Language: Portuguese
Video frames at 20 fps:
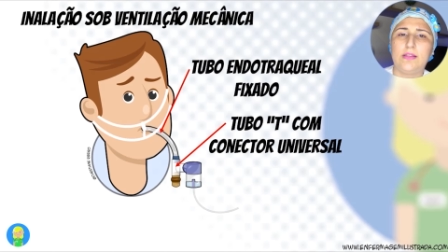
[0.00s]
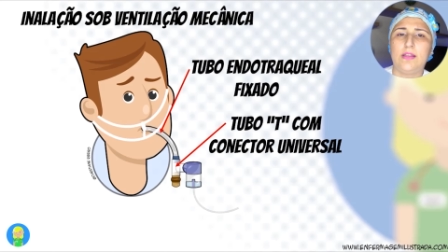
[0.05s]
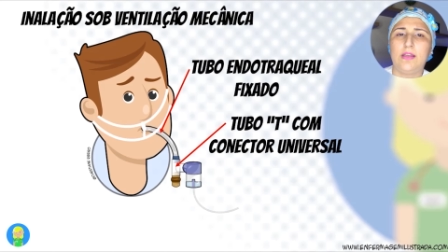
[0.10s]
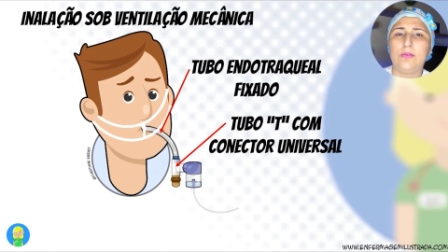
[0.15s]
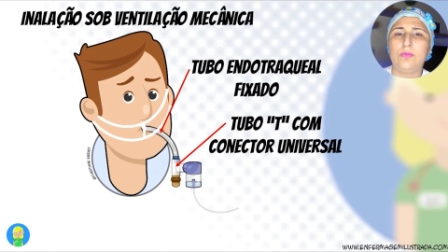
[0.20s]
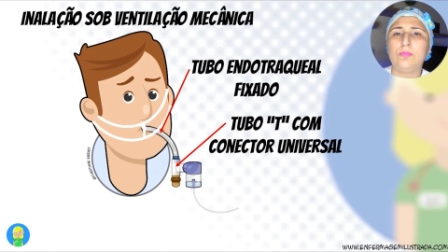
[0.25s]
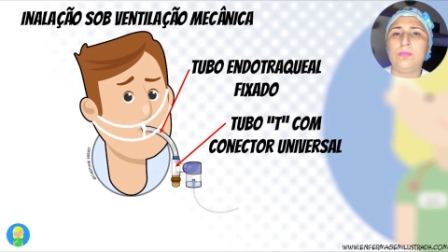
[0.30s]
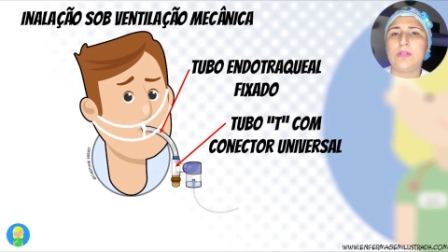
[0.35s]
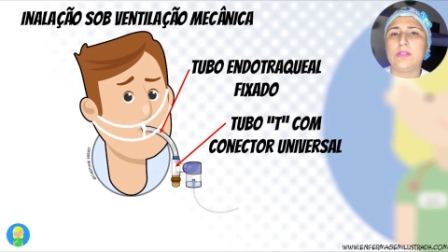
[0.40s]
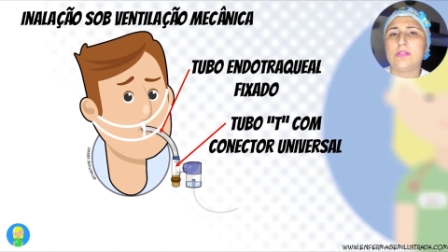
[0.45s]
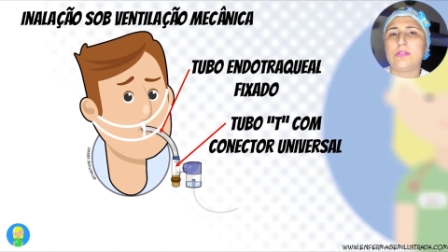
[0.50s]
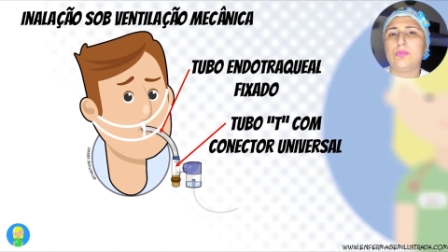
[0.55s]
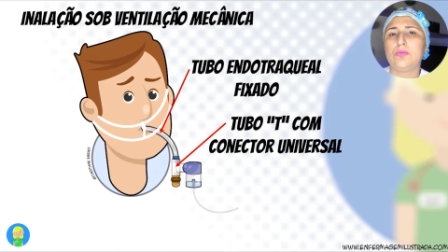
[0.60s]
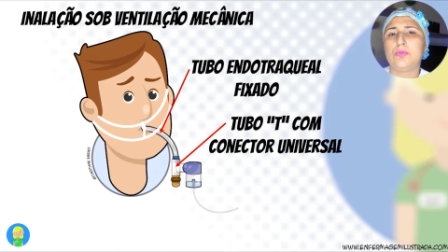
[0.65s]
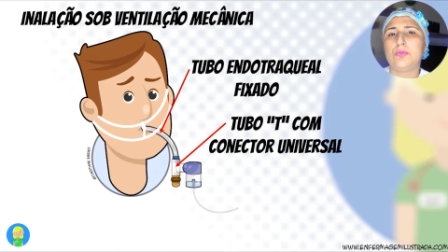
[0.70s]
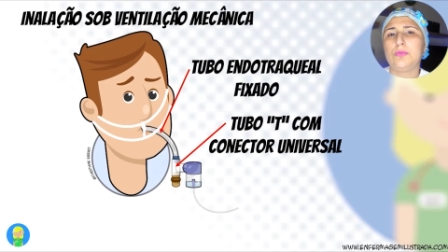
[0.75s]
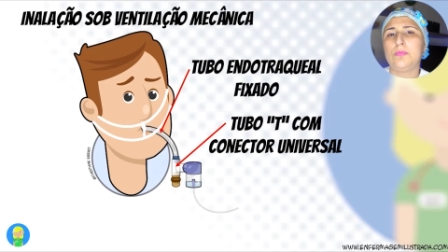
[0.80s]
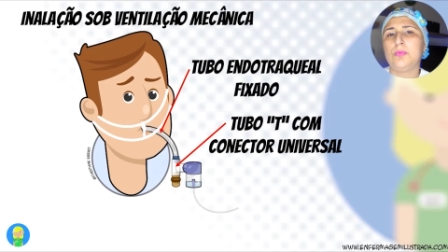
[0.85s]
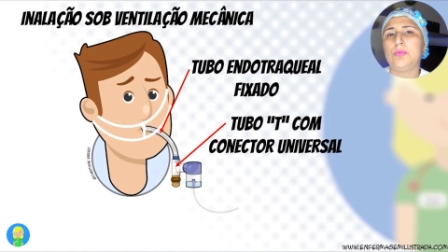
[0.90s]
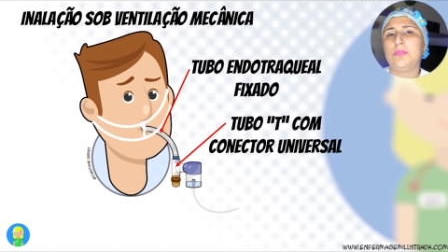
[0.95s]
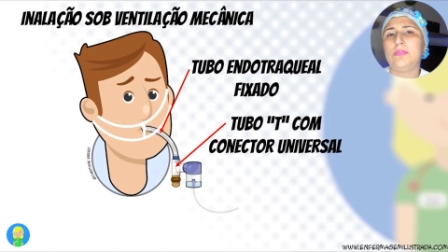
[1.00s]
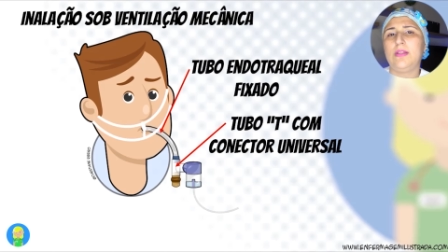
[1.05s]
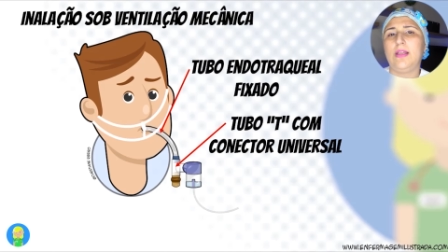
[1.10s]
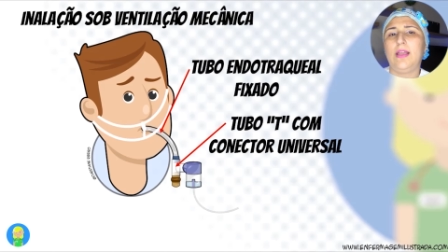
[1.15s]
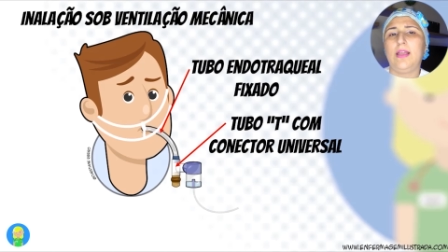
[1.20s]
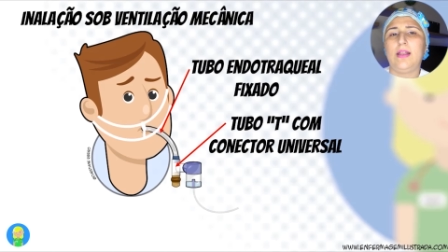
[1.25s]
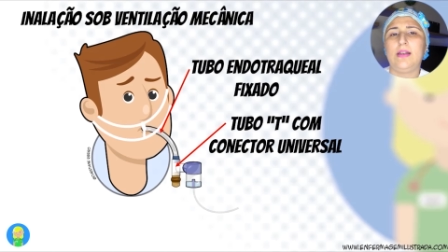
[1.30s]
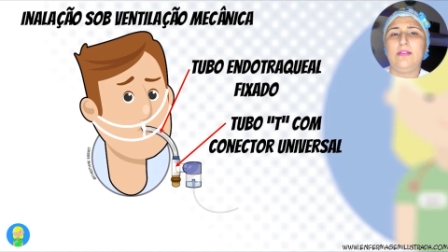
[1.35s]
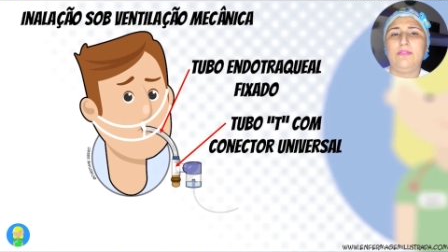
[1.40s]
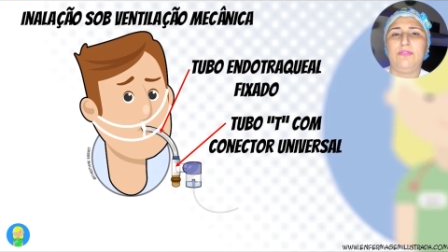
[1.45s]
Tem umas que o tubo T
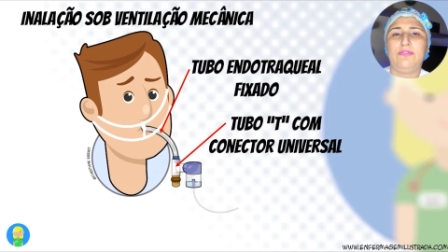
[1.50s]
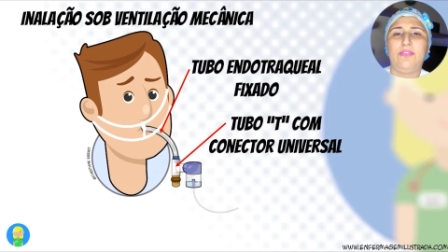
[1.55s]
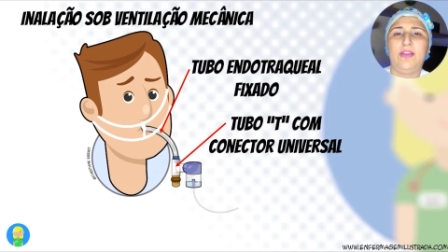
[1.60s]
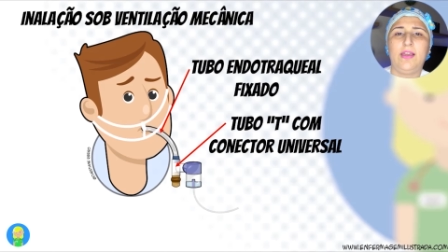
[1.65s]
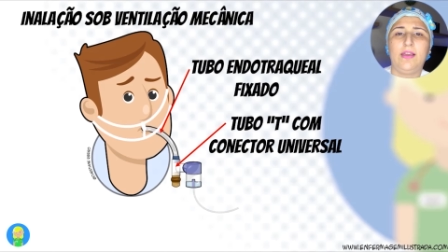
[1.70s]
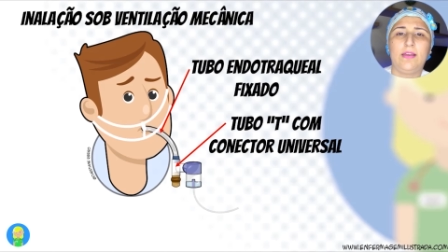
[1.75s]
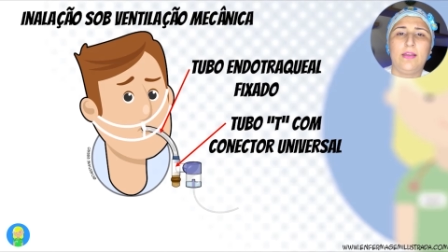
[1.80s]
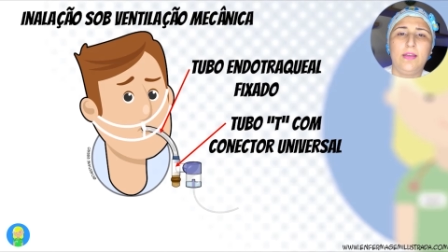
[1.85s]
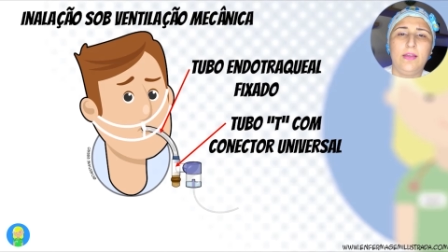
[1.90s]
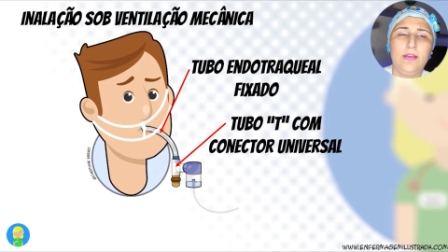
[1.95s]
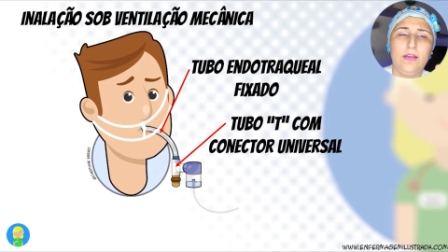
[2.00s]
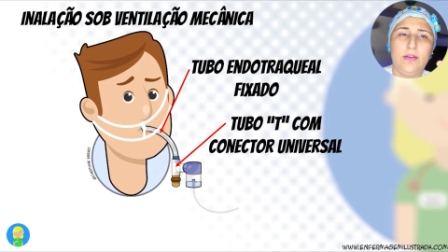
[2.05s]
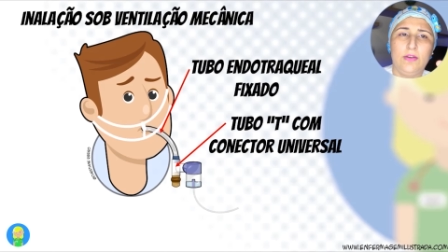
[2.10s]
ele vem